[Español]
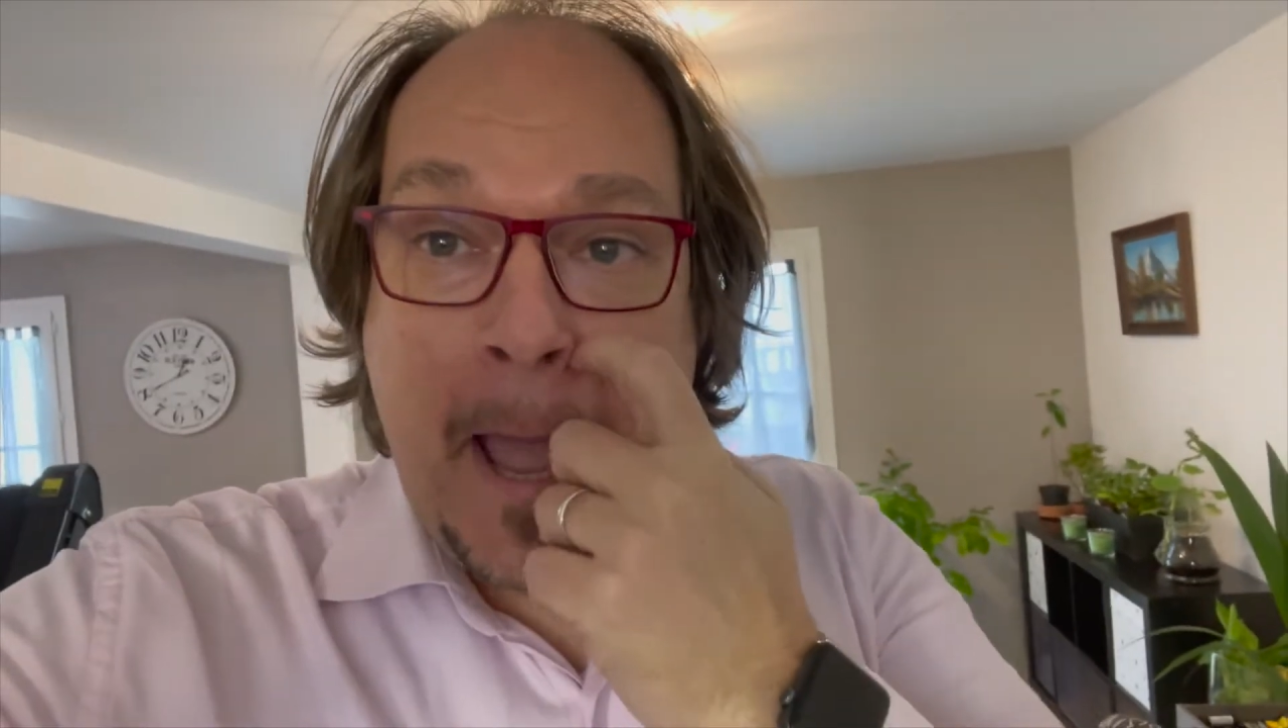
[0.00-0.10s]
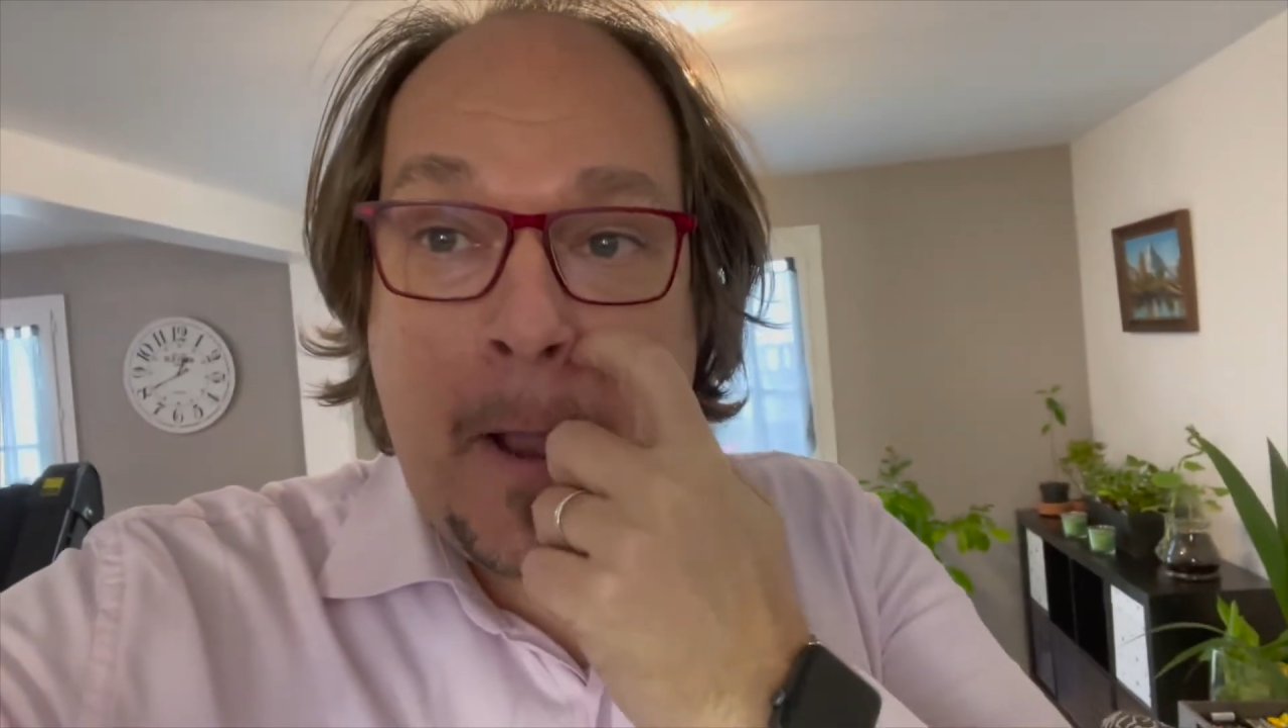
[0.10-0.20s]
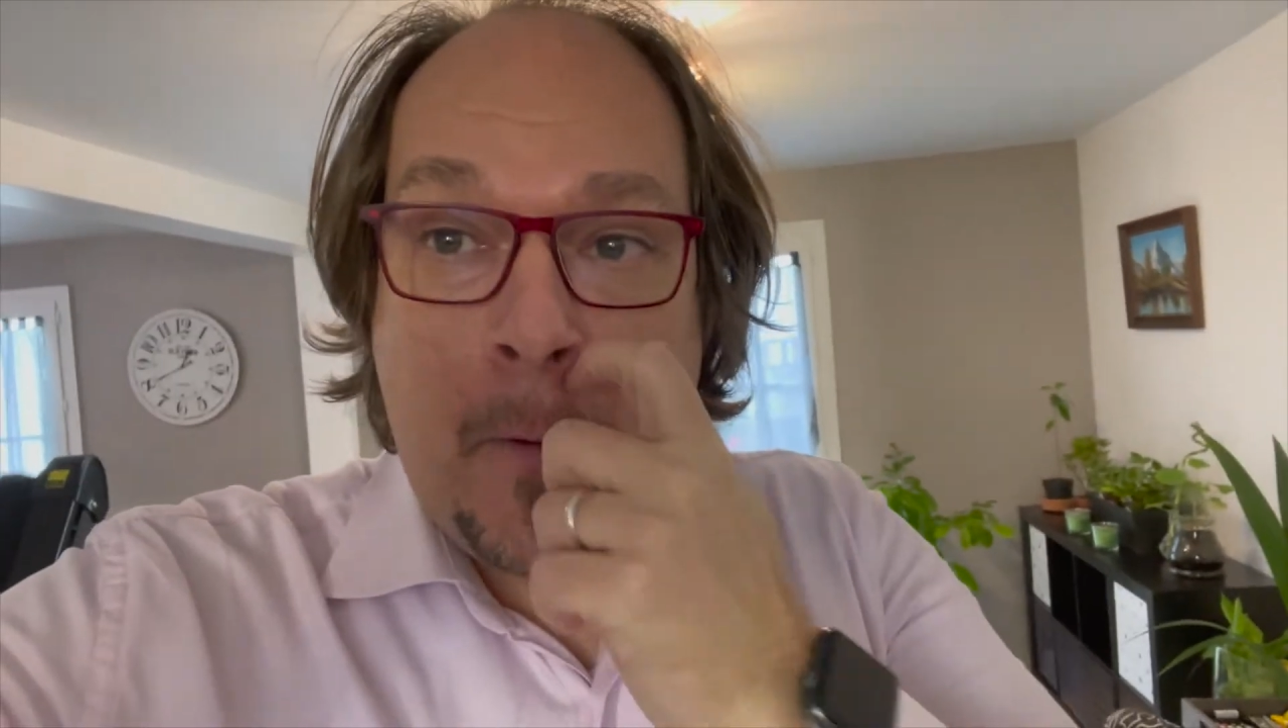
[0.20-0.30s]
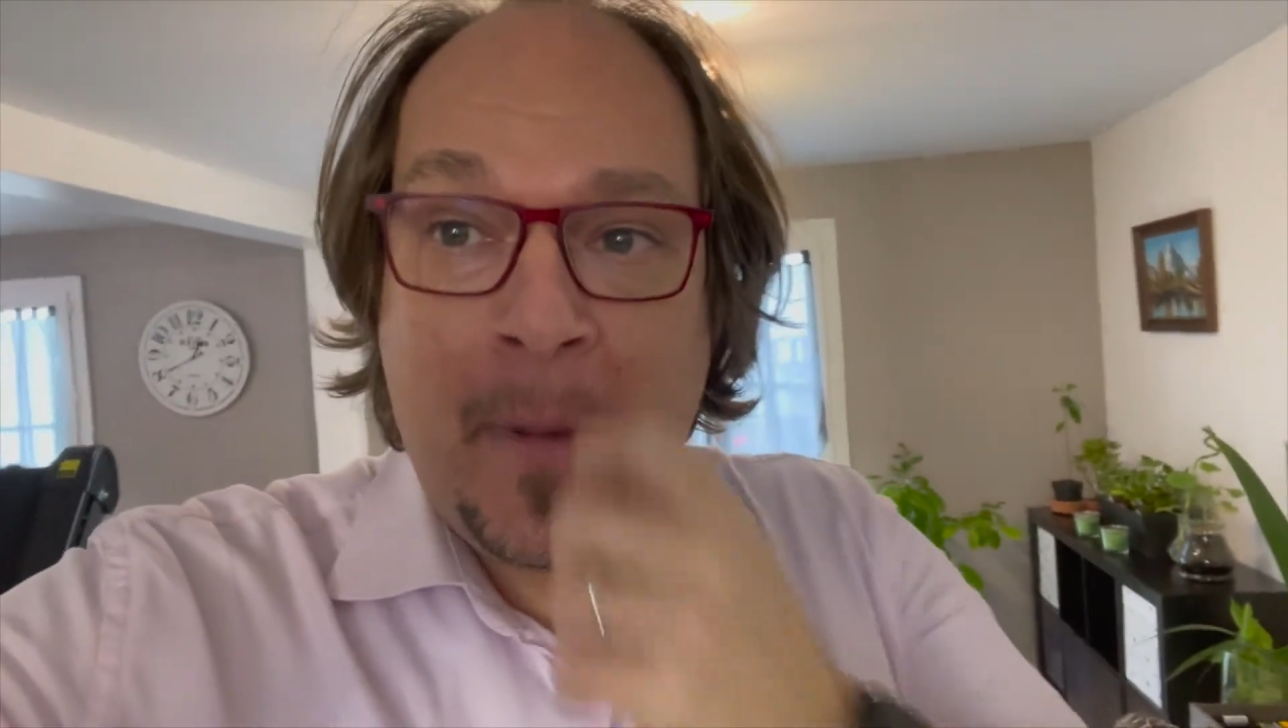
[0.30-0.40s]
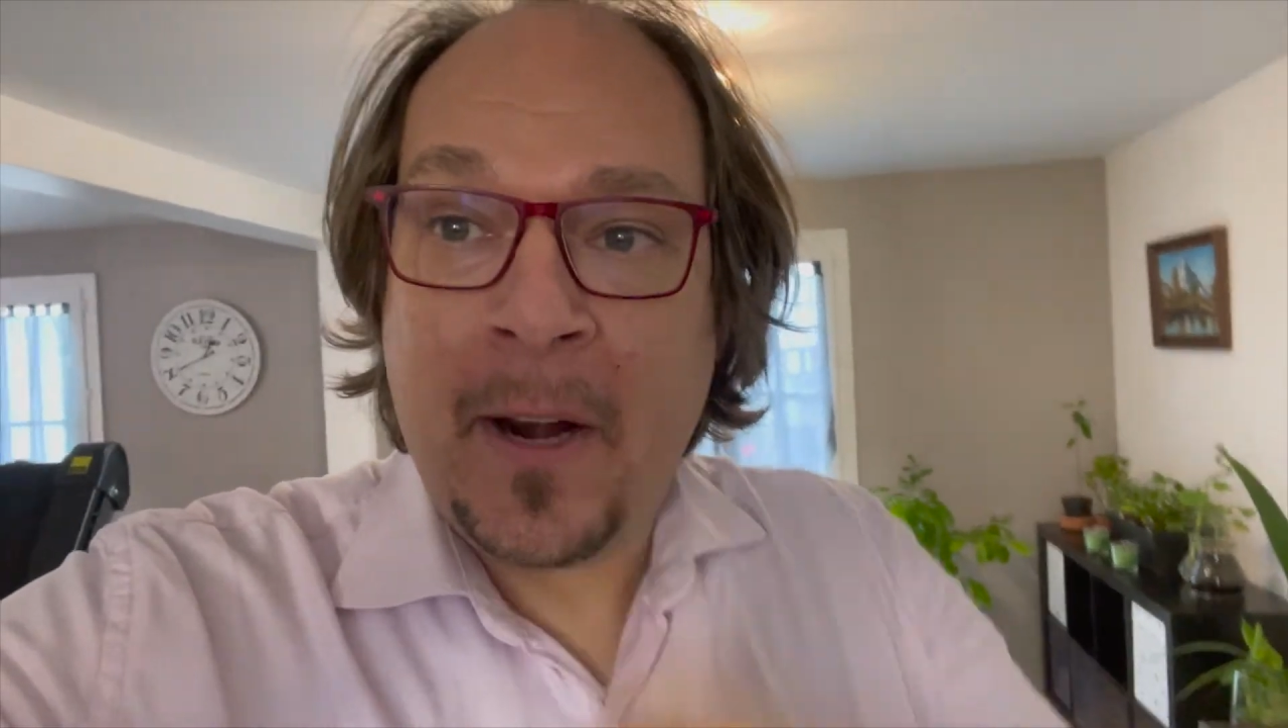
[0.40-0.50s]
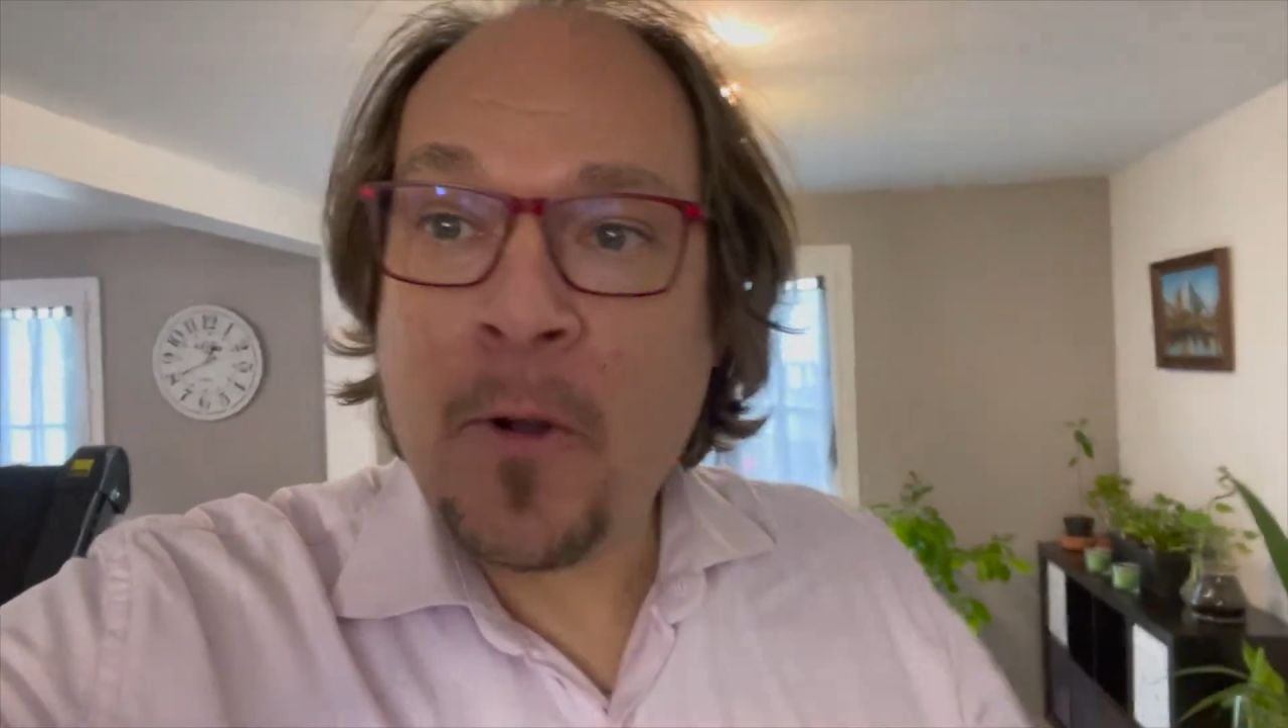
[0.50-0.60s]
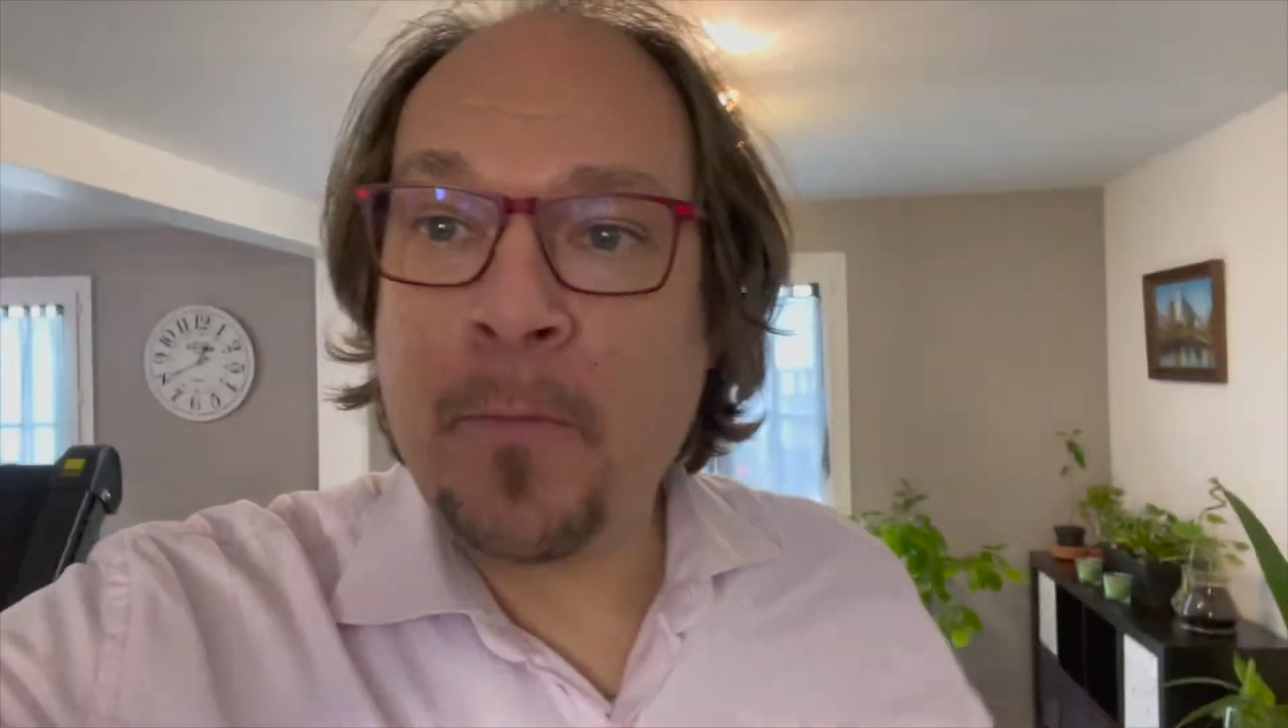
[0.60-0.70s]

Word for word: y comer con